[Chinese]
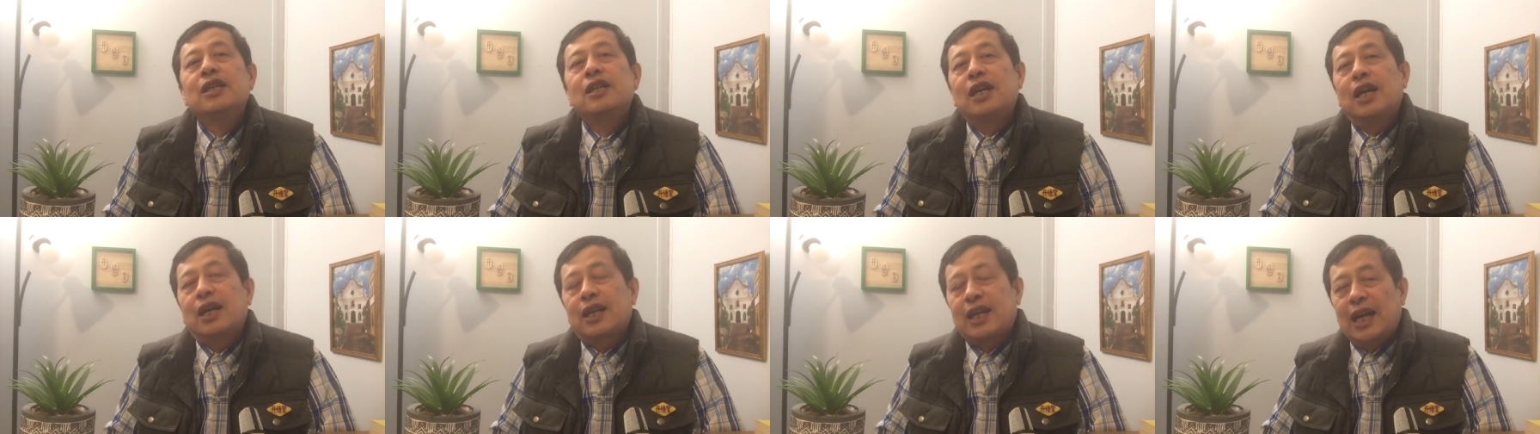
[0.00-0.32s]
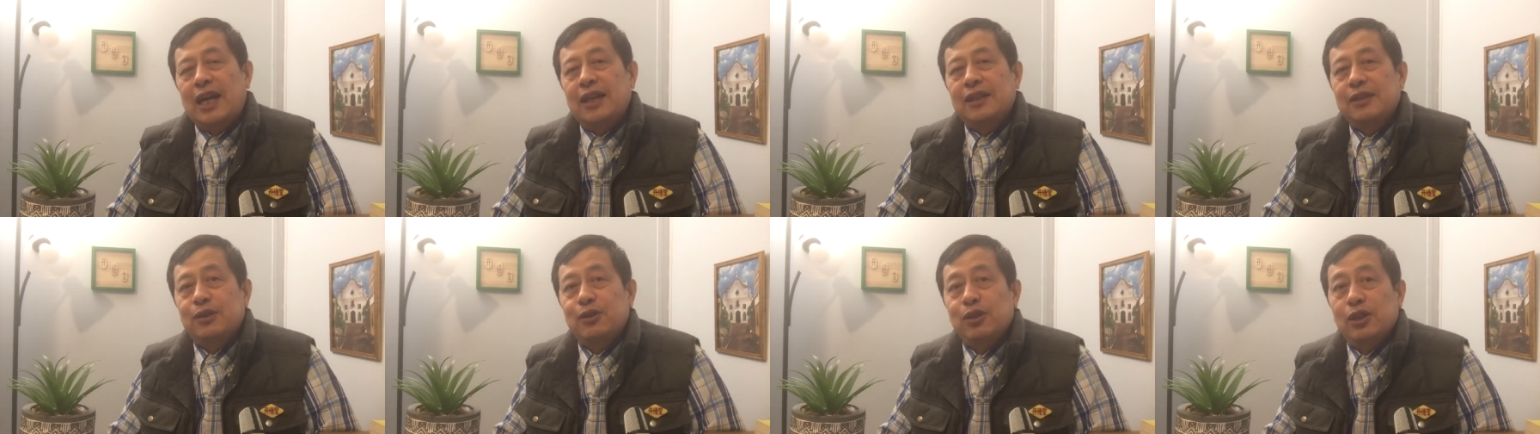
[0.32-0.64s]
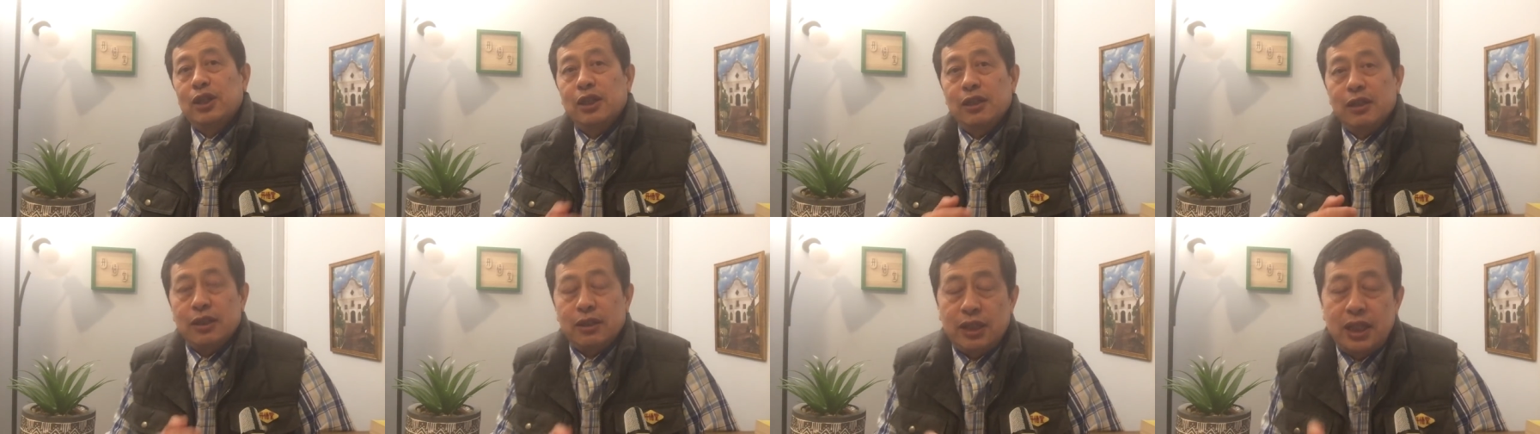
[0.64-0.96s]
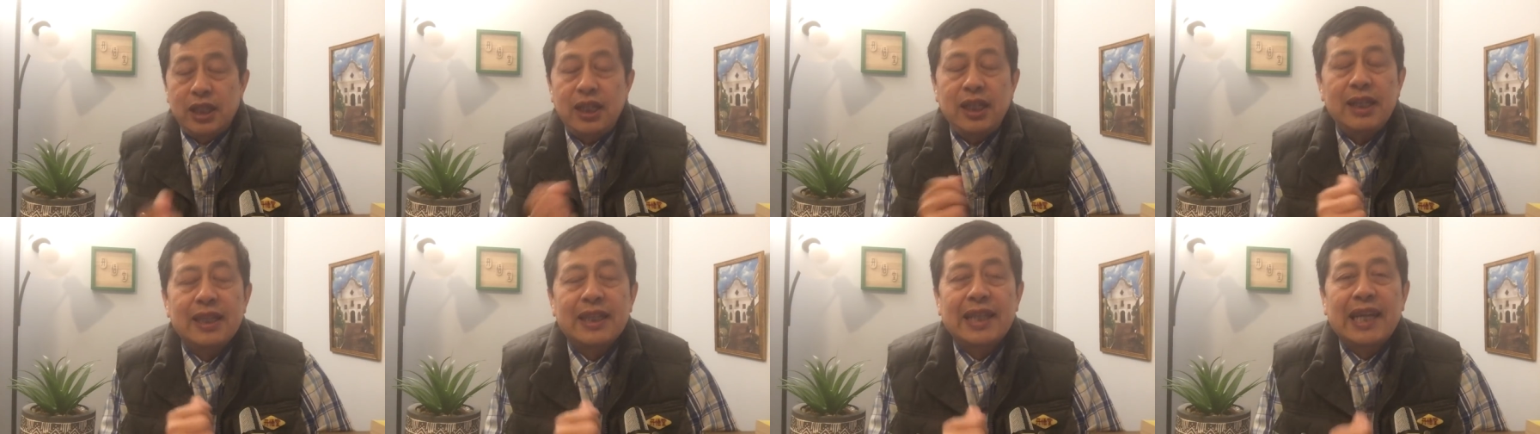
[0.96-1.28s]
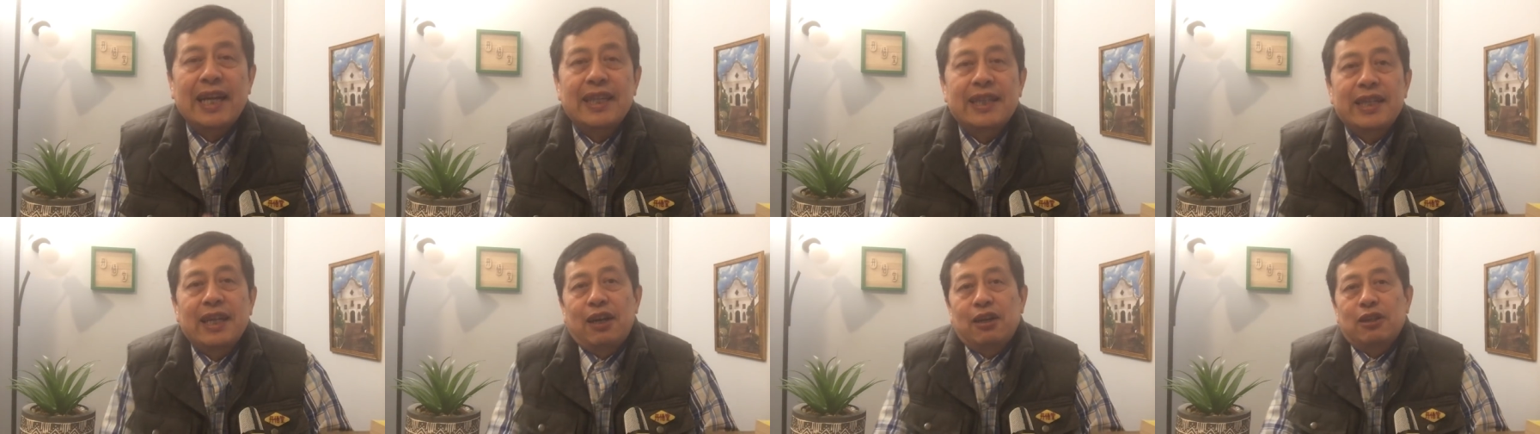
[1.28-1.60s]
啊感觉替
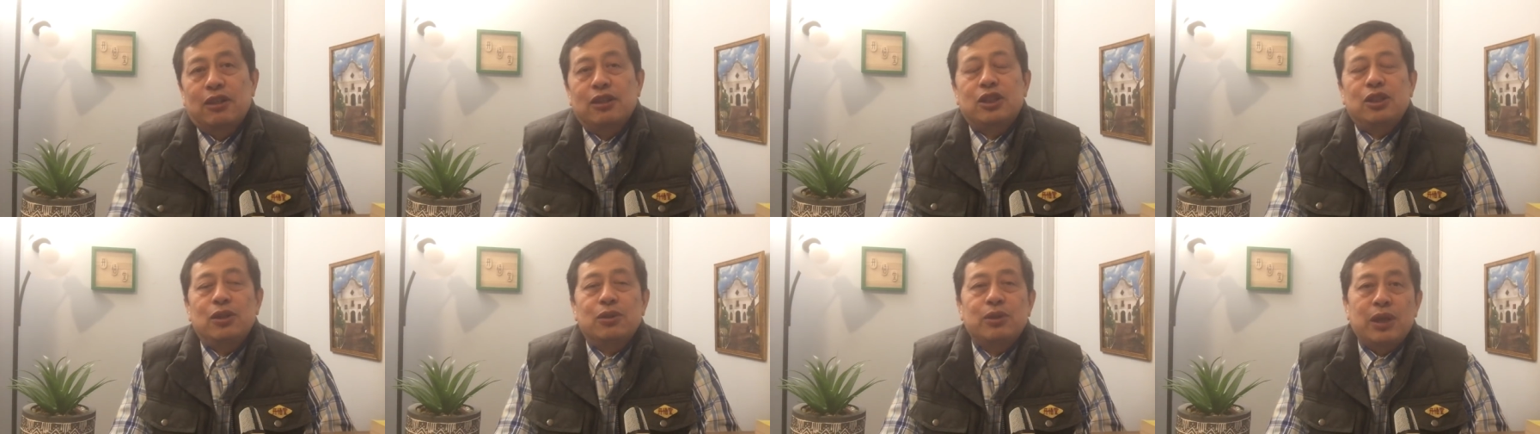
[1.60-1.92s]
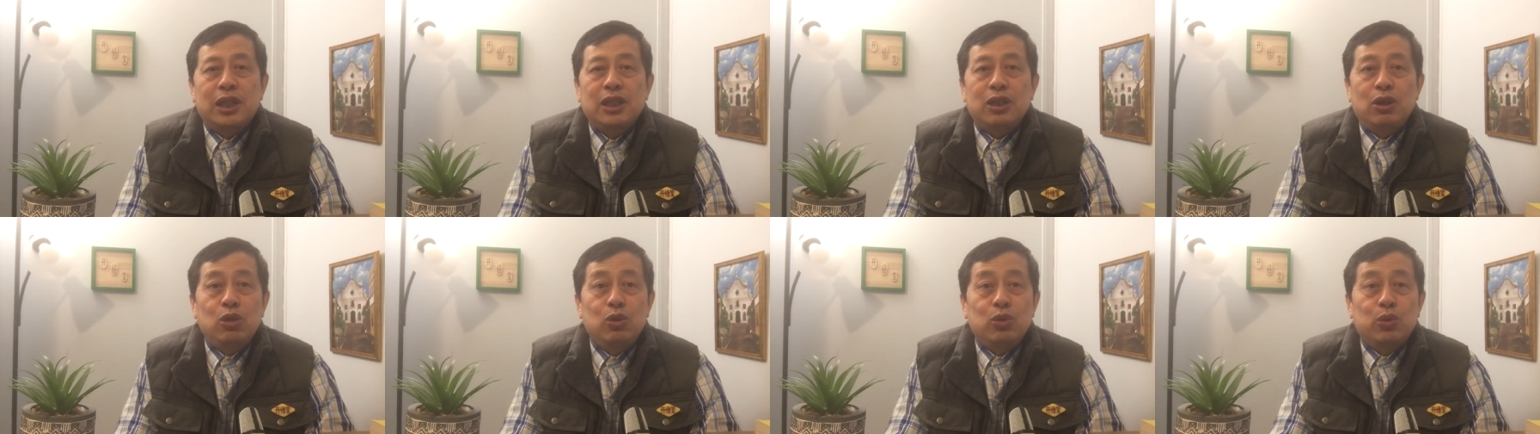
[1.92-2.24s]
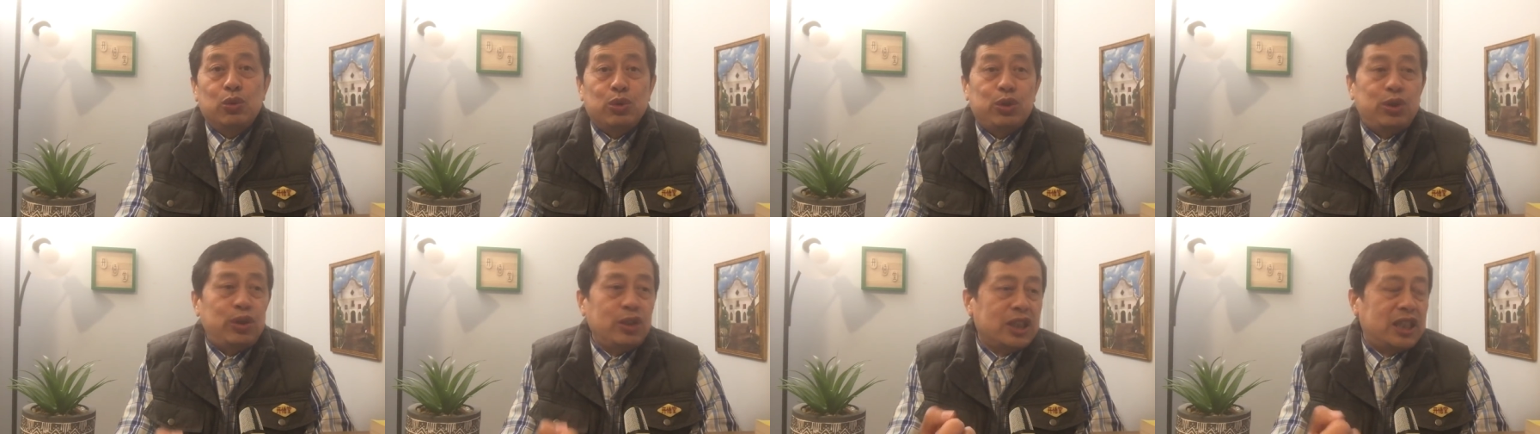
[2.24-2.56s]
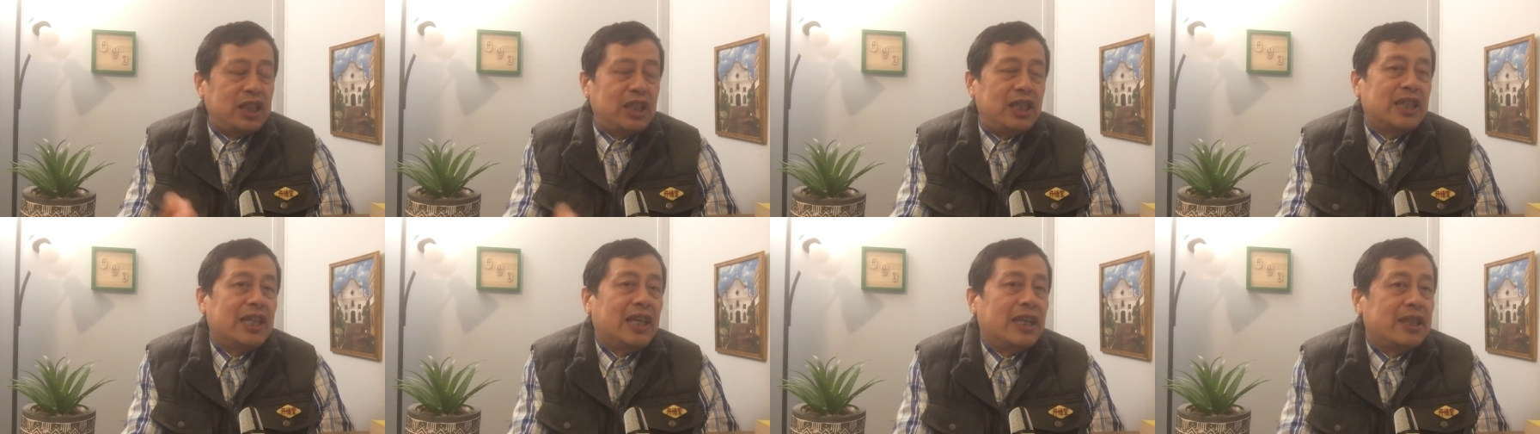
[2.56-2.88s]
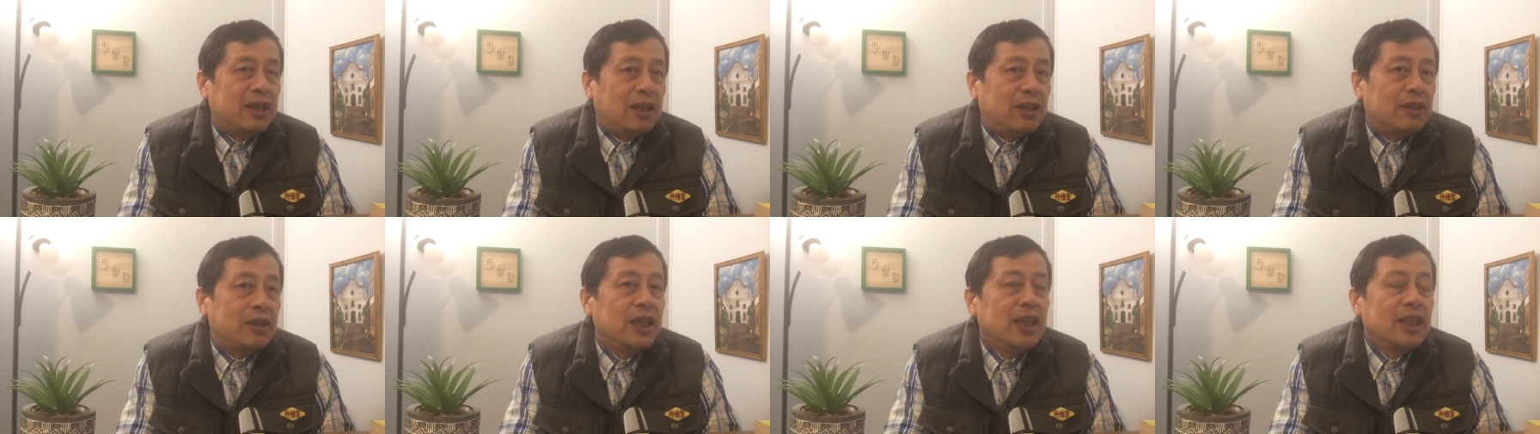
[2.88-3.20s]
代掉了，就等于鲁迅替代
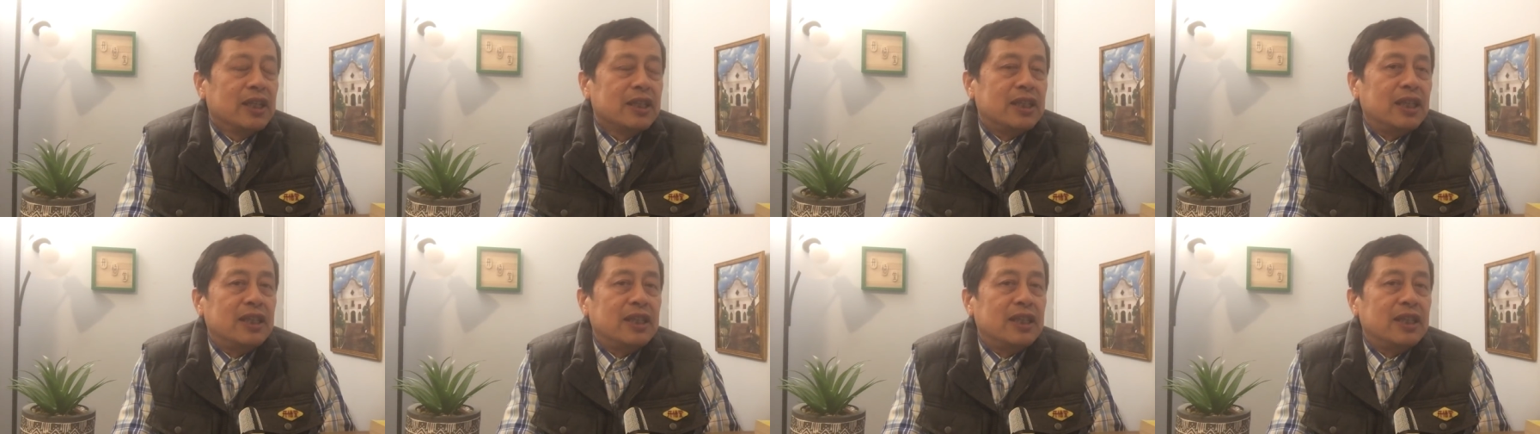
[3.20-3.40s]
掉了。